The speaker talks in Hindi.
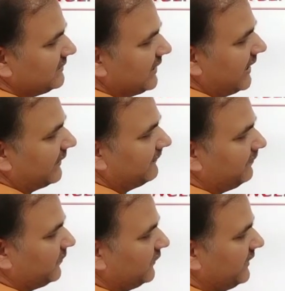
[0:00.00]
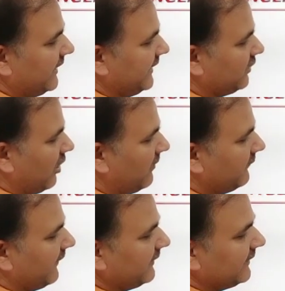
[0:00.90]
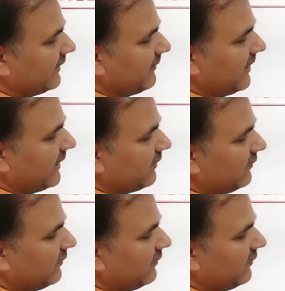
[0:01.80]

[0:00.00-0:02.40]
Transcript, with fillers: चार यानी कॉमन फैक्टर हमारे